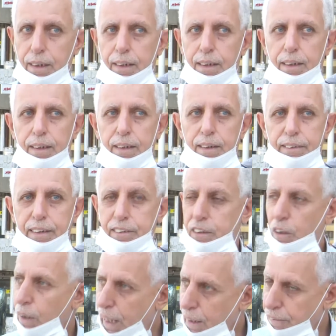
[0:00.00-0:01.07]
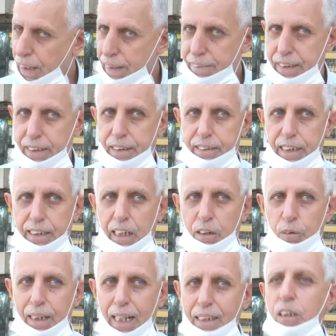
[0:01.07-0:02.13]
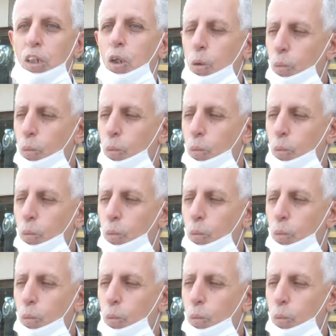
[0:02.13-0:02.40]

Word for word: آه، تتوقف هذه التدخلات